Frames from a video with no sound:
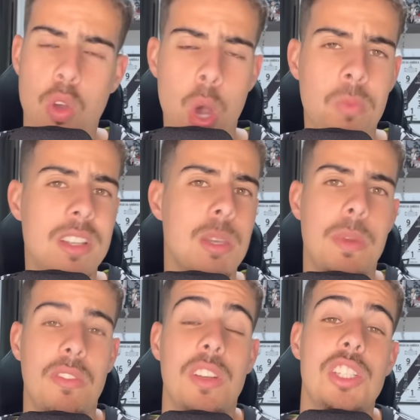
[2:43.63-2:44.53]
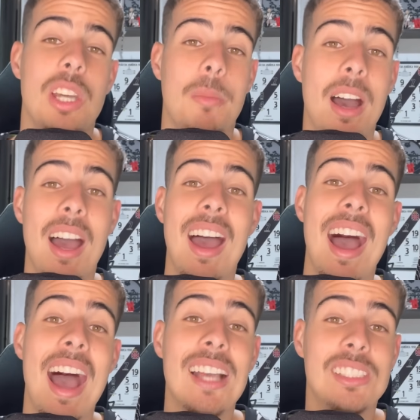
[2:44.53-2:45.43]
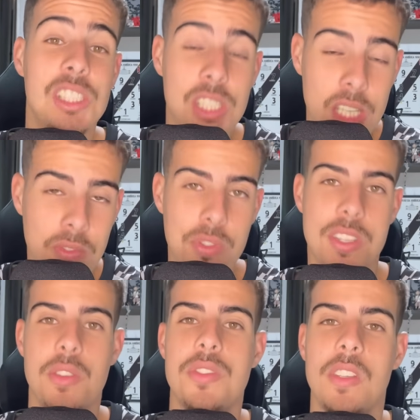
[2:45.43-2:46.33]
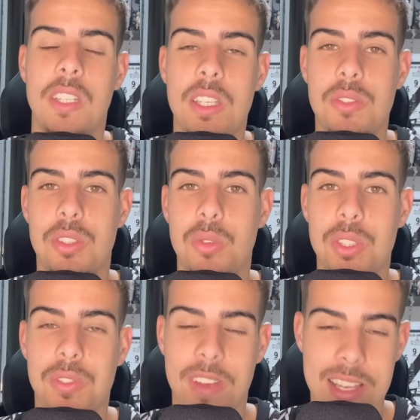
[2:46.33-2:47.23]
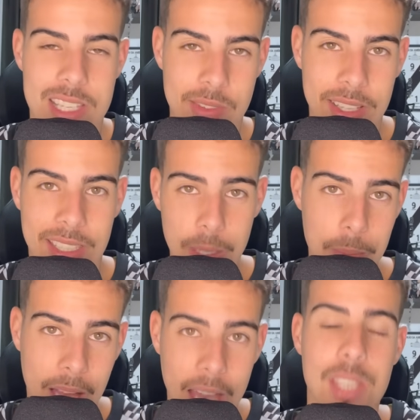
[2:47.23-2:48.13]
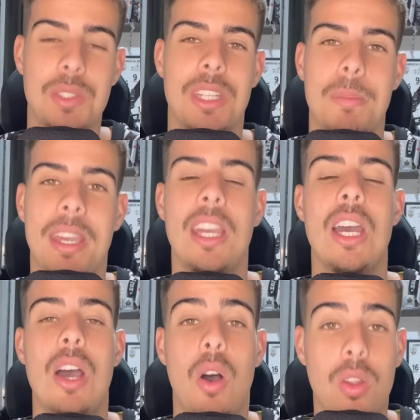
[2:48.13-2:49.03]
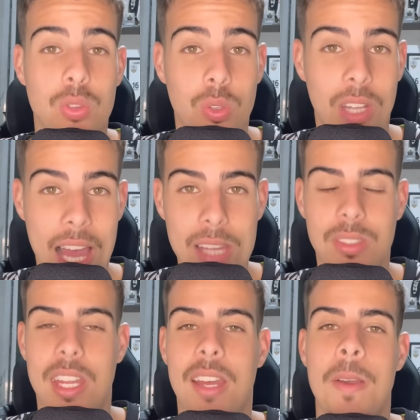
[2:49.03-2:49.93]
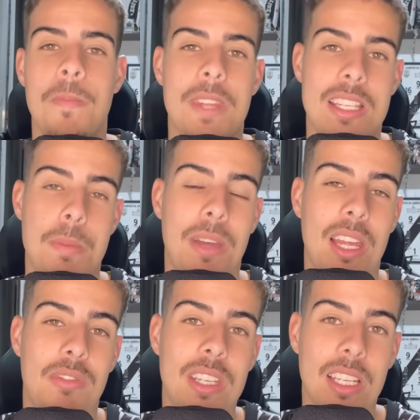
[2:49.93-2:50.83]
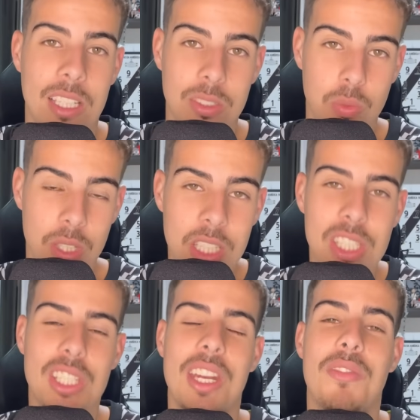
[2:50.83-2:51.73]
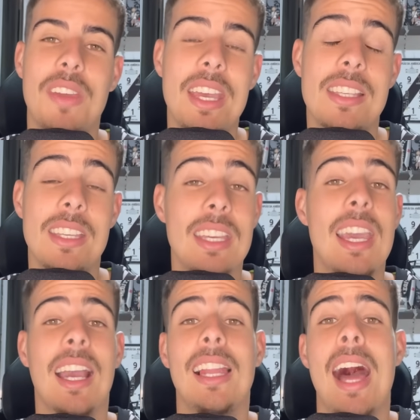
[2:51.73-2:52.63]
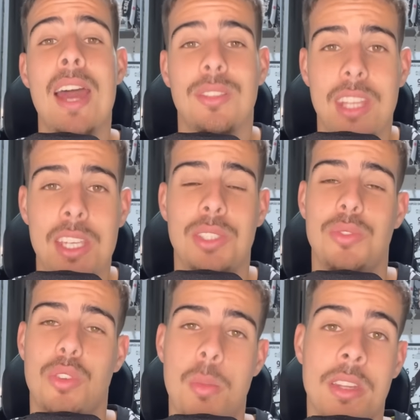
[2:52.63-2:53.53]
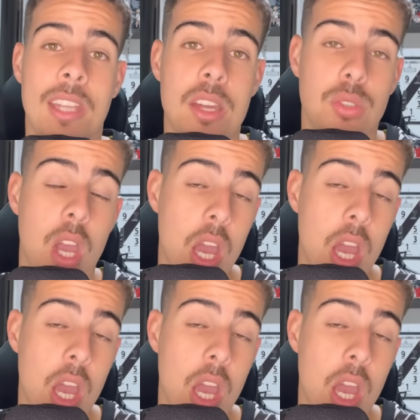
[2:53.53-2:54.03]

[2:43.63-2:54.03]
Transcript: como você preferir chamar. Ative o seu sininho de notificação aqui embaixo também, do lado né, dessa palavrinha do inscrever-se. E é claro, deixe nos comentários